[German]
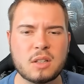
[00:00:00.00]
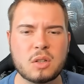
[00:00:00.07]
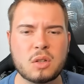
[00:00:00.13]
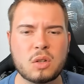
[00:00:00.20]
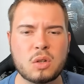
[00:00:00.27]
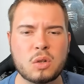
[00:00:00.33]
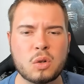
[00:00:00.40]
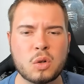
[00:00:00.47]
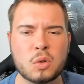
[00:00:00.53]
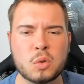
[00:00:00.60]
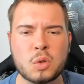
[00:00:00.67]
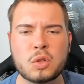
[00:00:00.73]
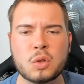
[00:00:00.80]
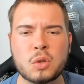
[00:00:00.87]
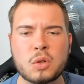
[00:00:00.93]
Jan
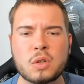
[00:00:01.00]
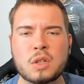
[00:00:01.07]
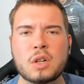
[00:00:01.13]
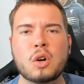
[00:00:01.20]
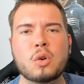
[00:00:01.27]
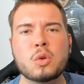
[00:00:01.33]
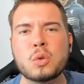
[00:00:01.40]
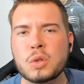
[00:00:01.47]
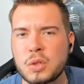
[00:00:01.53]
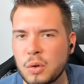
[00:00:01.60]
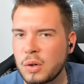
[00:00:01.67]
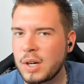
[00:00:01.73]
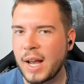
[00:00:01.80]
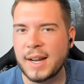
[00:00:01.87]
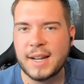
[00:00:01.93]
Couto oder
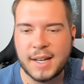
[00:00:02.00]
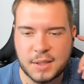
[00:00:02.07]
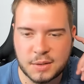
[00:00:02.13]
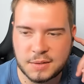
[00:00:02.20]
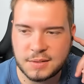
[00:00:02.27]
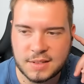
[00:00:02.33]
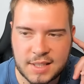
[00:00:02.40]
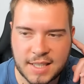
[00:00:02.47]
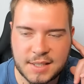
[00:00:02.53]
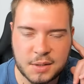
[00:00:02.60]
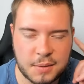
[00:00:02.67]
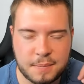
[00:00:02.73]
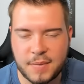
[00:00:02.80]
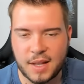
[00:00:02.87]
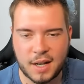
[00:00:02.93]
Kuto. Ja, ja, ja, ich weiß, also,
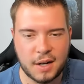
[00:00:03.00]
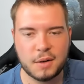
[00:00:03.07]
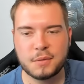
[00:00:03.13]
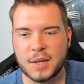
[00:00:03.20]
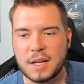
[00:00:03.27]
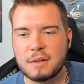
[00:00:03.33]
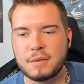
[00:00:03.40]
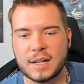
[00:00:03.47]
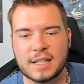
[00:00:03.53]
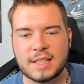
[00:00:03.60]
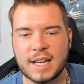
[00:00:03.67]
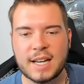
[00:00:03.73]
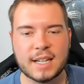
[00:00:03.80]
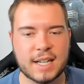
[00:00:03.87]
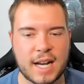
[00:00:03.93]
was du meinst. Auf jeden Fall,
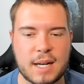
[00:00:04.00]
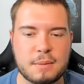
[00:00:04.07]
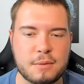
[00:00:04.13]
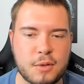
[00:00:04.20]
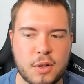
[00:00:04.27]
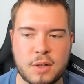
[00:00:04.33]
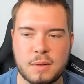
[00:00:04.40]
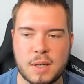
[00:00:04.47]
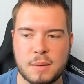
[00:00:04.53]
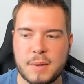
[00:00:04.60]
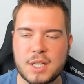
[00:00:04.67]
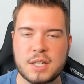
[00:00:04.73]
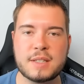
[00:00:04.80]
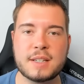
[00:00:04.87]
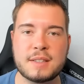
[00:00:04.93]
der kam von äh,
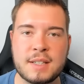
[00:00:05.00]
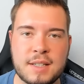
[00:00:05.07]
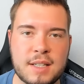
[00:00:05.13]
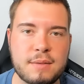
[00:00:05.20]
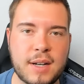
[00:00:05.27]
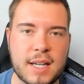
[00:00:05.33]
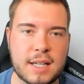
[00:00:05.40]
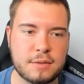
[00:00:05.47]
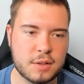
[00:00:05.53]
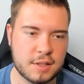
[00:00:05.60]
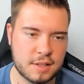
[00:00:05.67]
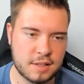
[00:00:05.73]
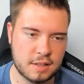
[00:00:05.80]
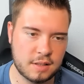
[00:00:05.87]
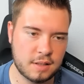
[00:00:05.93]
Manchester City, war ja von,
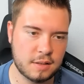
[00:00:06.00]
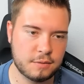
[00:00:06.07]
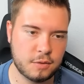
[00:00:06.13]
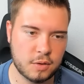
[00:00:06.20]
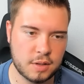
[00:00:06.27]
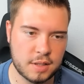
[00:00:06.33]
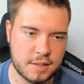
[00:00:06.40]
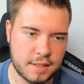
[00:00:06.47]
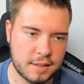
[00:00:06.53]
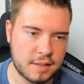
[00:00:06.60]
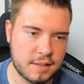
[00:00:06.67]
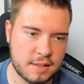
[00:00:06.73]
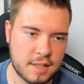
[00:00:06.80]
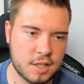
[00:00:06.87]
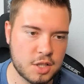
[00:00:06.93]
von den
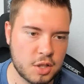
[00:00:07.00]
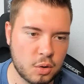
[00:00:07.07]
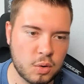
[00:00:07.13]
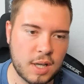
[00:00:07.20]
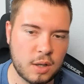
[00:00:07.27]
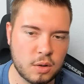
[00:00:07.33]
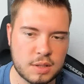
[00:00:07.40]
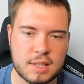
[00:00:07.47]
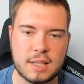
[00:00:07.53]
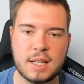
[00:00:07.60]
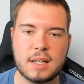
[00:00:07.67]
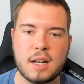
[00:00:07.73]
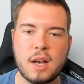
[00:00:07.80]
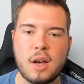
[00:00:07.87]
Citizens an Girona ausgeliehen.